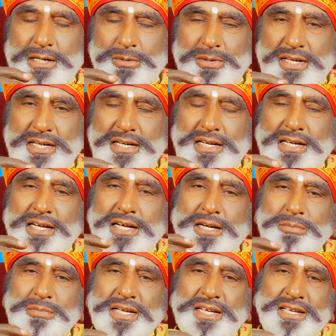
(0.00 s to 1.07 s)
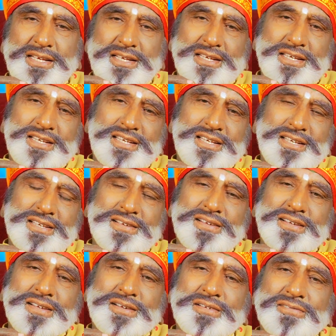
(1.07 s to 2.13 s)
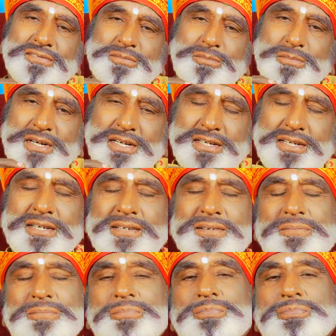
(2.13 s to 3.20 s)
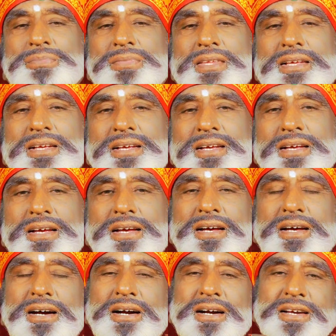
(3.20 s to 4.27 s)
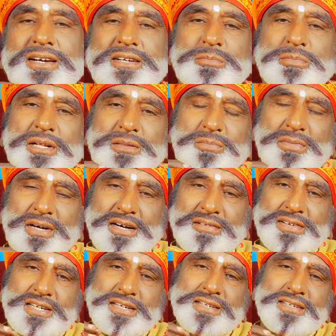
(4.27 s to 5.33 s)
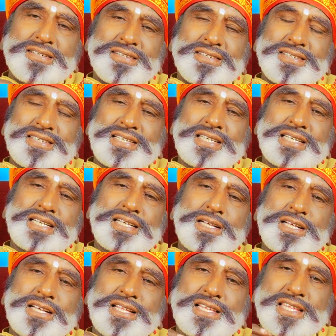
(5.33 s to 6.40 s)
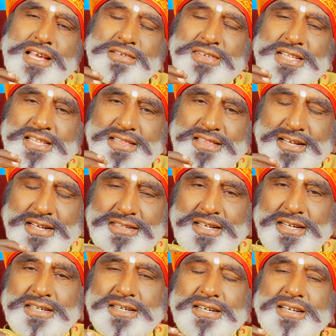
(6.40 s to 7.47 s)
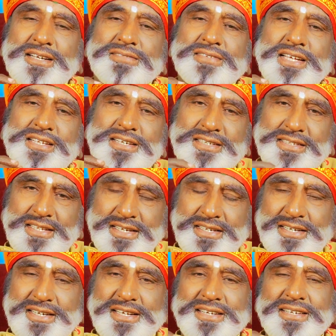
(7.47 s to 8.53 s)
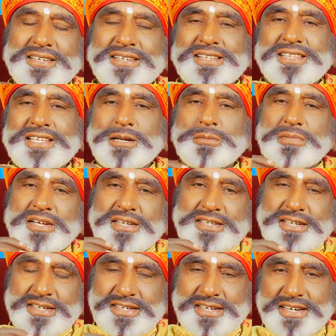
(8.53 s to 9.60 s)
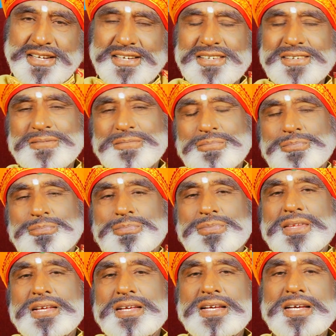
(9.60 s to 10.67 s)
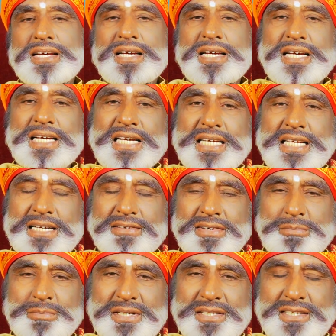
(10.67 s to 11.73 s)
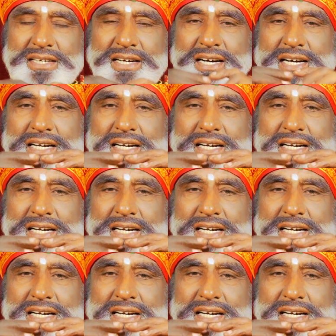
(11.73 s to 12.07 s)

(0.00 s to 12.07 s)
என்னுடைய அருமை மகள் ஆடிட் பத்மா அவர்கள் சைவ சித்தாந்த கடல் வேதாந்த கடல் சன்மார்க்க கடல் இறைவன் மீது